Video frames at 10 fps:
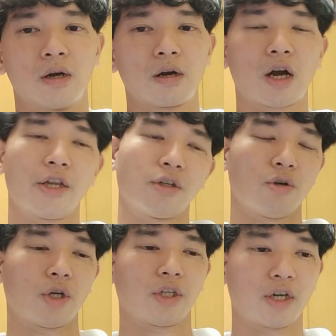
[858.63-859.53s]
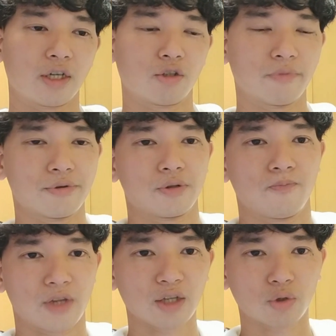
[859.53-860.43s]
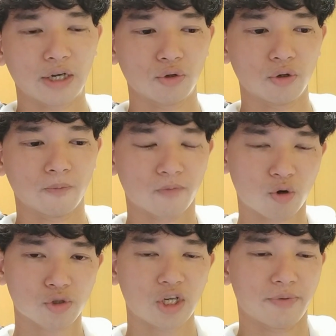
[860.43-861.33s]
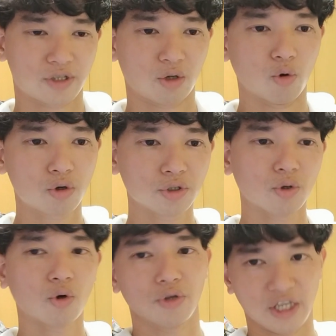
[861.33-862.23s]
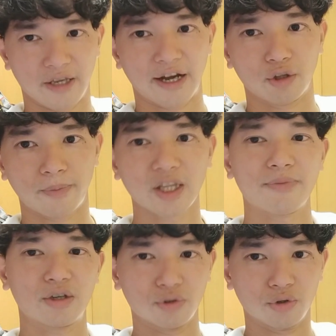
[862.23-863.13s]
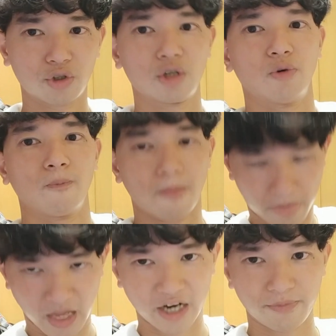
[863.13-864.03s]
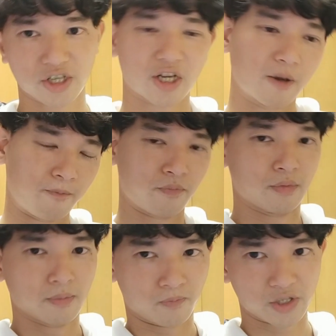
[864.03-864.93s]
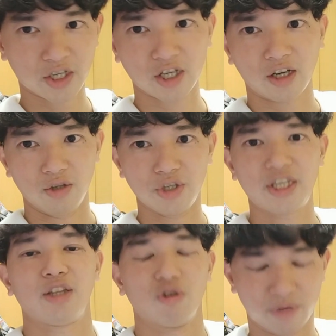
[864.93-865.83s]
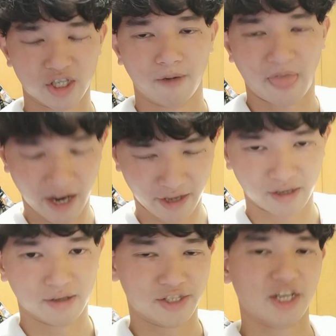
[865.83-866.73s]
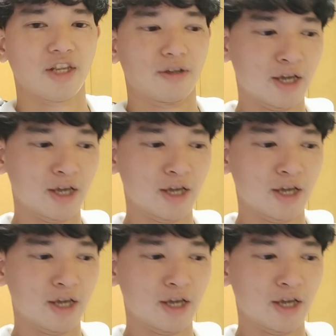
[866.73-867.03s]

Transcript: 買わないでよかったかなと思いますあとあのこっそり言いますけど奥の方にあのまなみくんのリュックもありました残念ながら売り切れておりましたはい残念